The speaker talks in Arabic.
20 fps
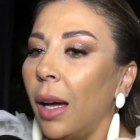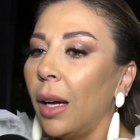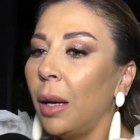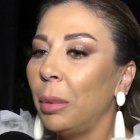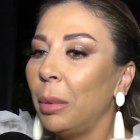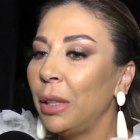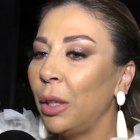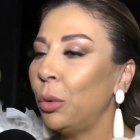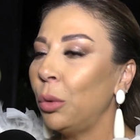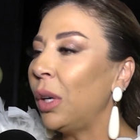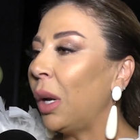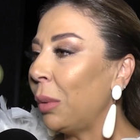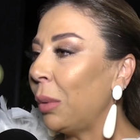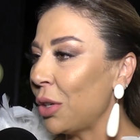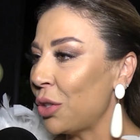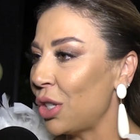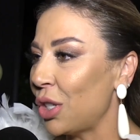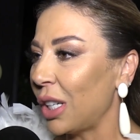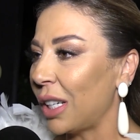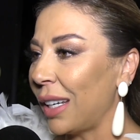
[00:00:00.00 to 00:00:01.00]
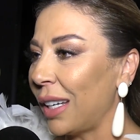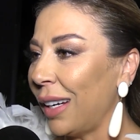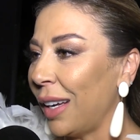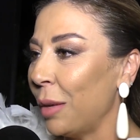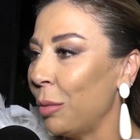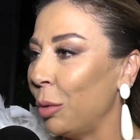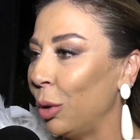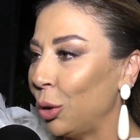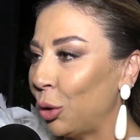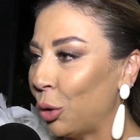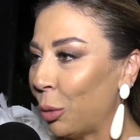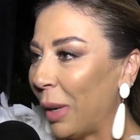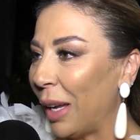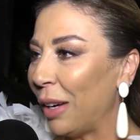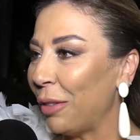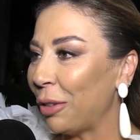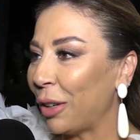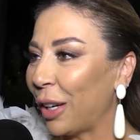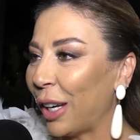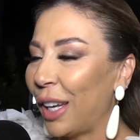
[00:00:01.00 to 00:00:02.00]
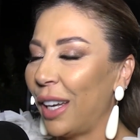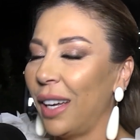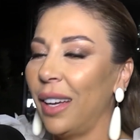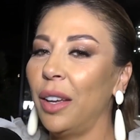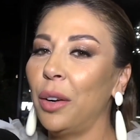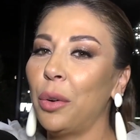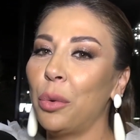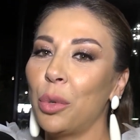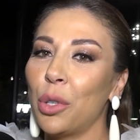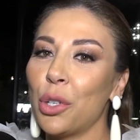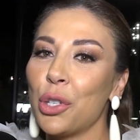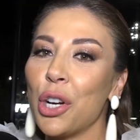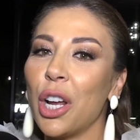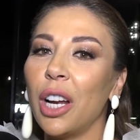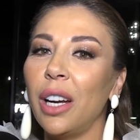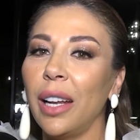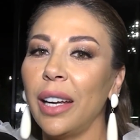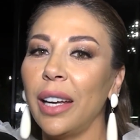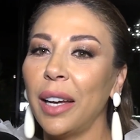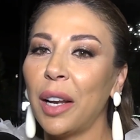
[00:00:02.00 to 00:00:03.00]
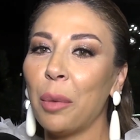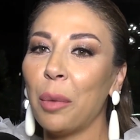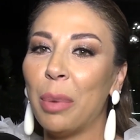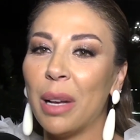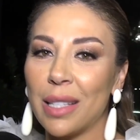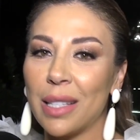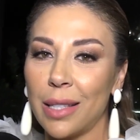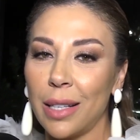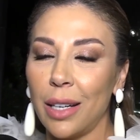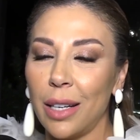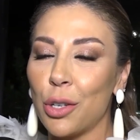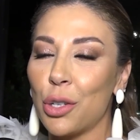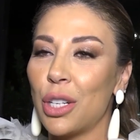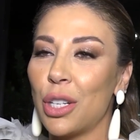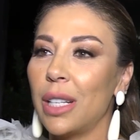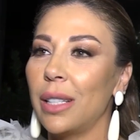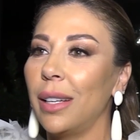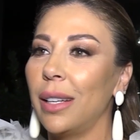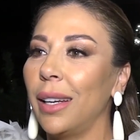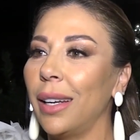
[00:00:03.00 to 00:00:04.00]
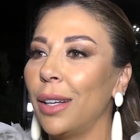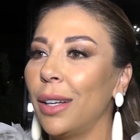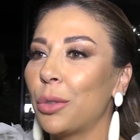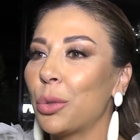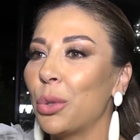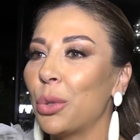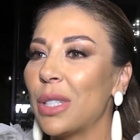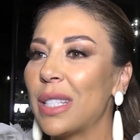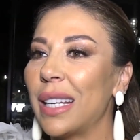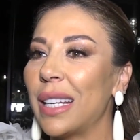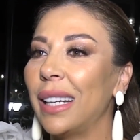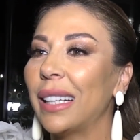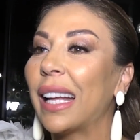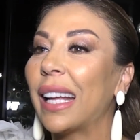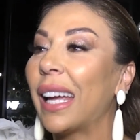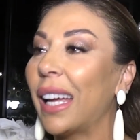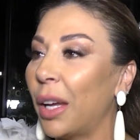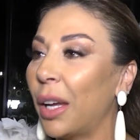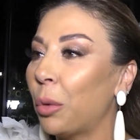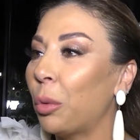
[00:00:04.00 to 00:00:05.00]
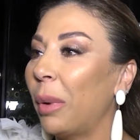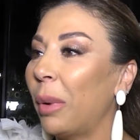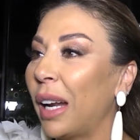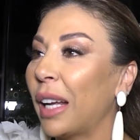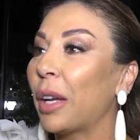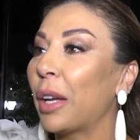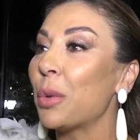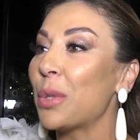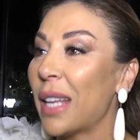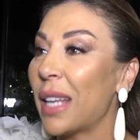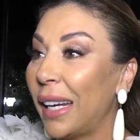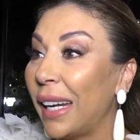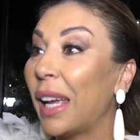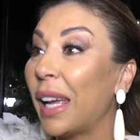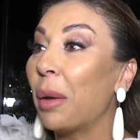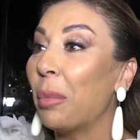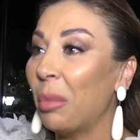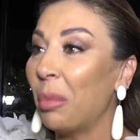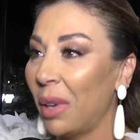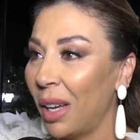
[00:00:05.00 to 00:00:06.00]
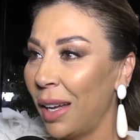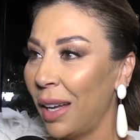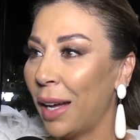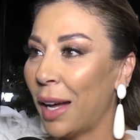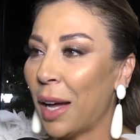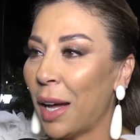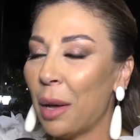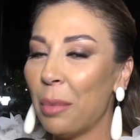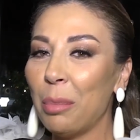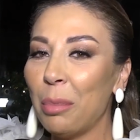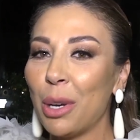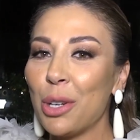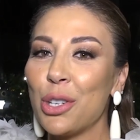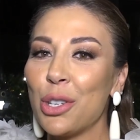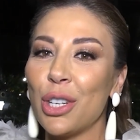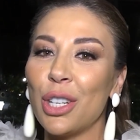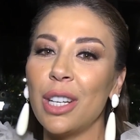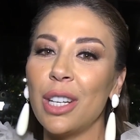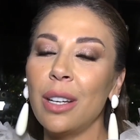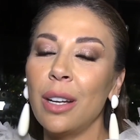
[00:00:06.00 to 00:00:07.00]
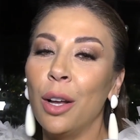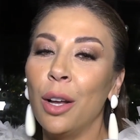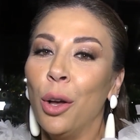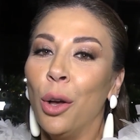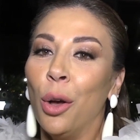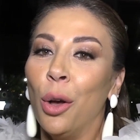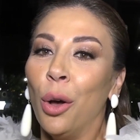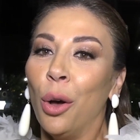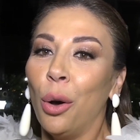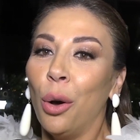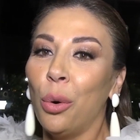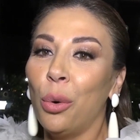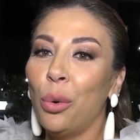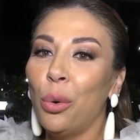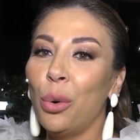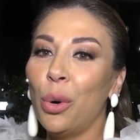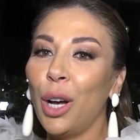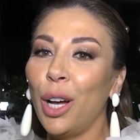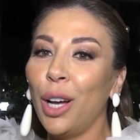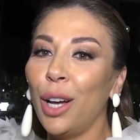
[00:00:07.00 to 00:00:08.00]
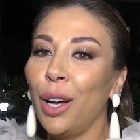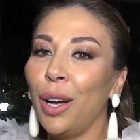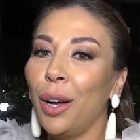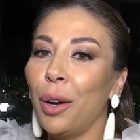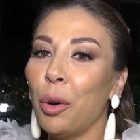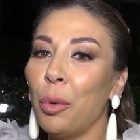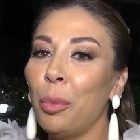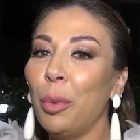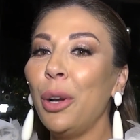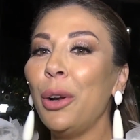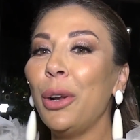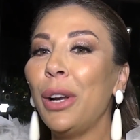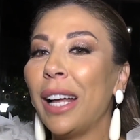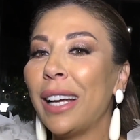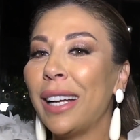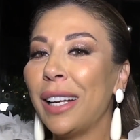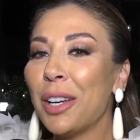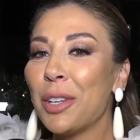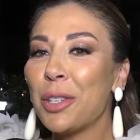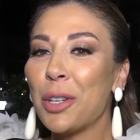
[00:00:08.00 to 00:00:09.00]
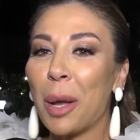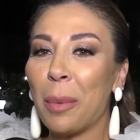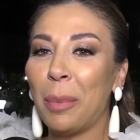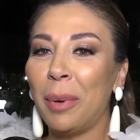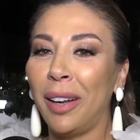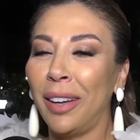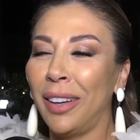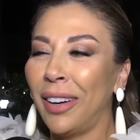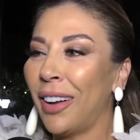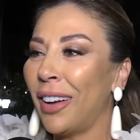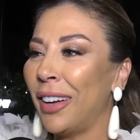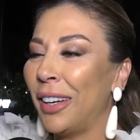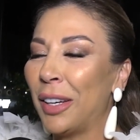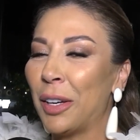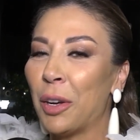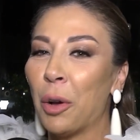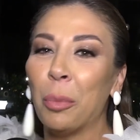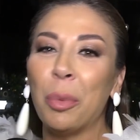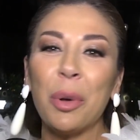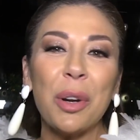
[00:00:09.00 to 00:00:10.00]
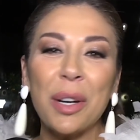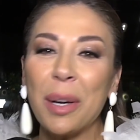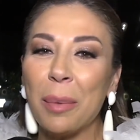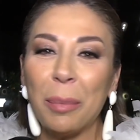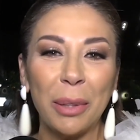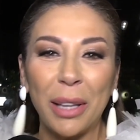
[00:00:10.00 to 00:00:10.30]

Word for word: أه، بدي اقول اول شيء كل عام وانتم بالف خير وان شاء الله يا رب هالسنه الجديده تكون سنه خير وبركه وسلام اهم شيء وبقول له لكل الشعب العراقي يقبرني